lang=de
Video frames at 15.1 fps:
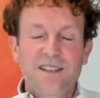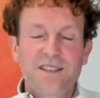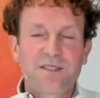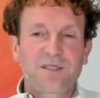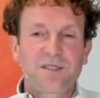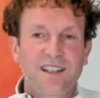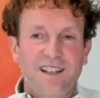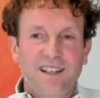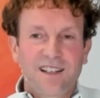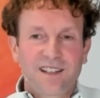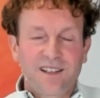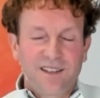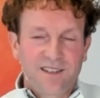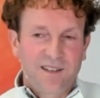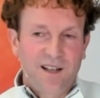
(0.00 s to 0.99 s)
So,
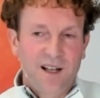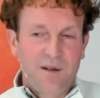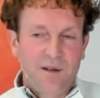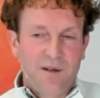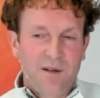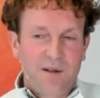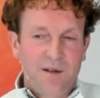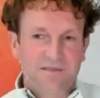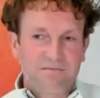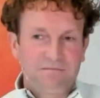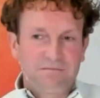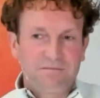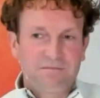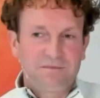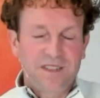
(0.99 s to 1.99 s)
aber
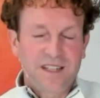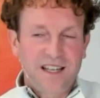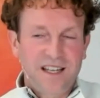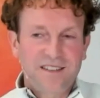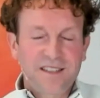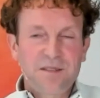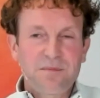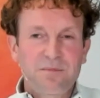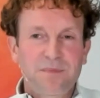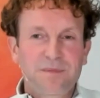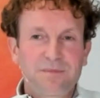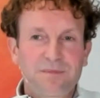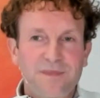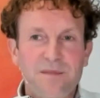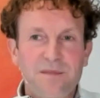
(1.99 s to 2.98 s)
ja, das
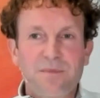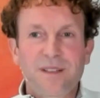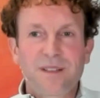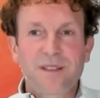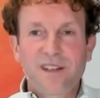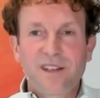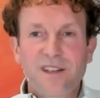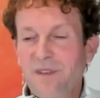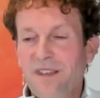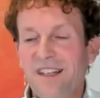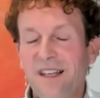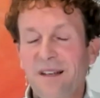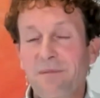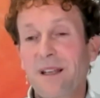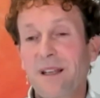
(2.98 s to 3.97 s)
das betrifft
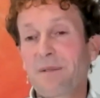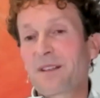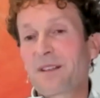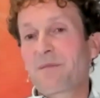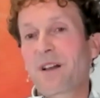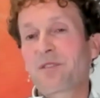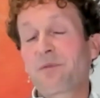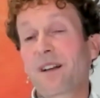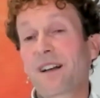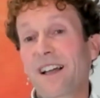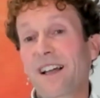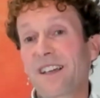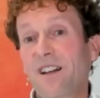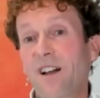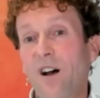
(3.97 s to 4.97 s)
mich. Ich lebe zum Beispiel im
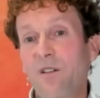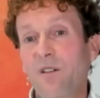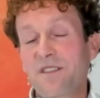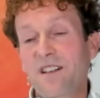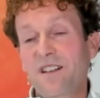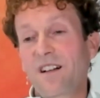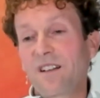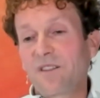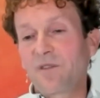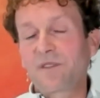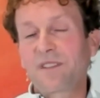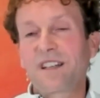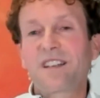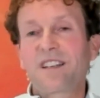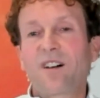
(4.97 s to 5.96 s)
gleichen Haushalt
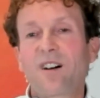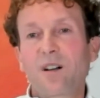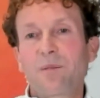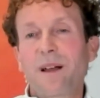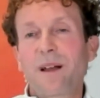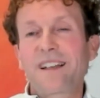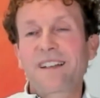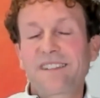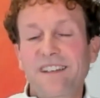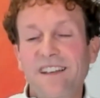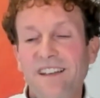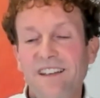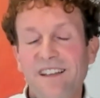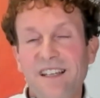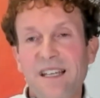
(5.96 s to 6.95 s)
oder ich
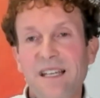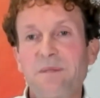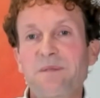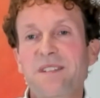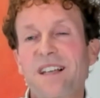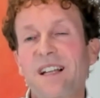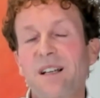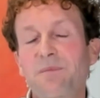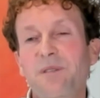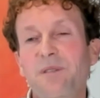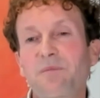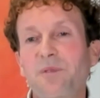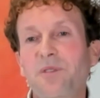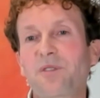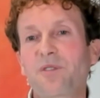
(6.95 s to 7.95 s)
arbeite im
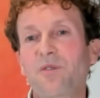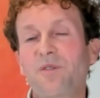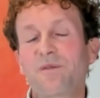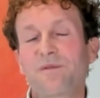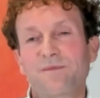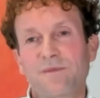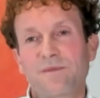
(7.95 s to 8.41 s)
selben Büro.